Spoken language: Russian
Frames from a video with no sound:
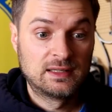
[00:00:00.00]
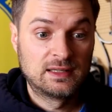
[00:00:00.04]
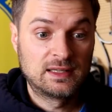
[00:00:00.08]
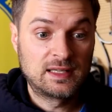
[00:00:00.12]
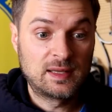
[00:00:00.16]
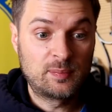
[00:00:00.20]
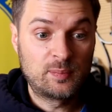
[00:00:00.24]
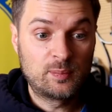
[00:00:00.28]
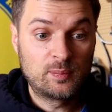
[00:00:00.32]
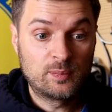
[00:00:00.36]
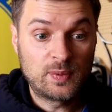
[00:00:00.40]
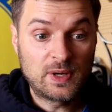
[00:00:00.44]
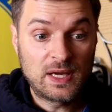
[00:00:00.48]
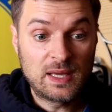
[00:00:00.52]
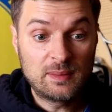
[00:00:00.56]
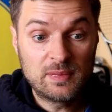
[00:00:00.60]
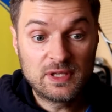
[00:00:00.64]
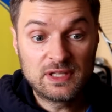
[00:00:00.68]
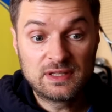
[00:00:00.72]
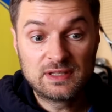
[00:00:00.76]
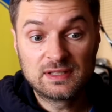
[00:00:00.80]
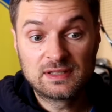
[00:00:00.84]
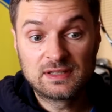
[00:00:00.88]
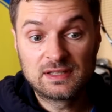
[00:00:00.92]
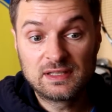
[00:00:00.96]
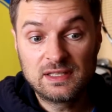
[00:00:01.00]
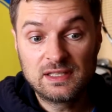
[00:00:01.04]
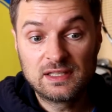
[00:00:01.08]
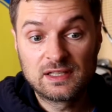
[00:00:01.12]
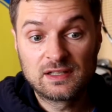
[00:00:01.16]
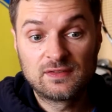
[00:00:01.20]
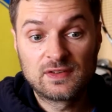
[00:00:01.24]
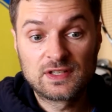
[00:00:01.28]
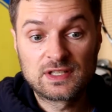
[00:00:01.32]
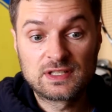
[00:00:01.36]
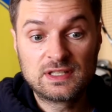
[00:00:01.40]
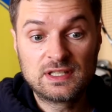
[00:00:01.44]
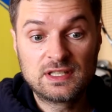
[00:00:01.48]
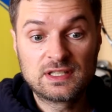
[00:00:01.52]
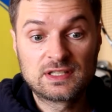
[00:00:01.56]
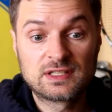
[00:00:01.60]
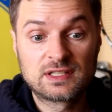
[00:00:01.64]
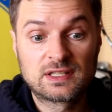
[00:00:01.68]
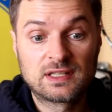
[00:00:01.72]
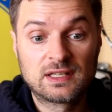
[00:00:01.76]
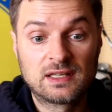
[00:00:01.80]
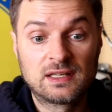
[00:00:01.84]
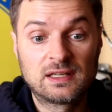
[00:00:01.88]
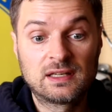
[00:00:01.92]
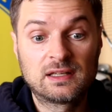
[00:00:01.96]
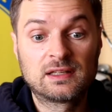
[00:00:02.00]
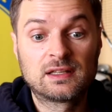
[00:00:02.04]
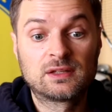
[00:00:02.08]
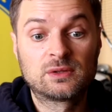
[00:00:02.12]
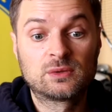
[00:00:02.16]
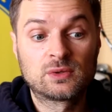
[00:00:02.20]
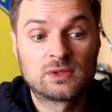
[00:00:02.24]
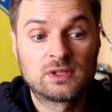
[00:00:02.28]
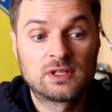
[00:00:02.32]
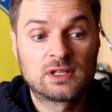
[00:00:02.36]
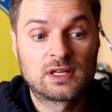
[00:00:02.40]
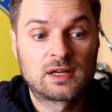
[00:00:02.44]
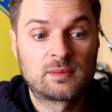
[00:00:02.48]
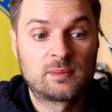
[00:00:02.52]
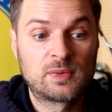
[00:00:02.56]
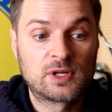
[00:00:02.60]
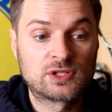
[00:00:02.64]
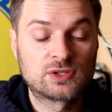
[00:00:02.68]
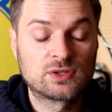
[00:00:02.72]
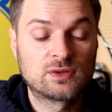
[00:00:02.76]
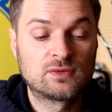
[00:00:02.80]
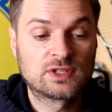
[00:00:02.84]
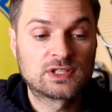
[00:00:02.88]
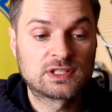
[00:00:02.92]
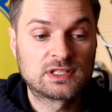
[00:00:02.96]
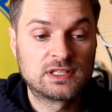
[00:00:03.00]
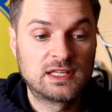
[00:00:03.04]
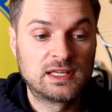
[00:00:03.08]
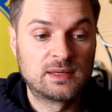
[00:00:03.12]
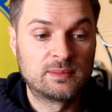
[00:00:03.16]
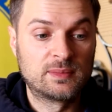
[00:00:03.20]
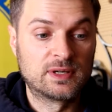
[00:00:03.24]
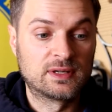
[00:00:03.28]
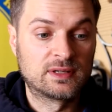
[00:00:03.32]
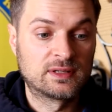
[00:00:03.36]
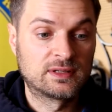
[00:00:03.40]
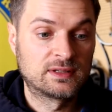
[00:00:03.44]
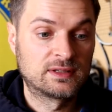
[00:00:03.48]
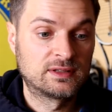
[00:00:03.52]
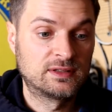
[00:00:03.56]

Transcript: На памяти три их важнейших игры на турнирах Большого Шлема.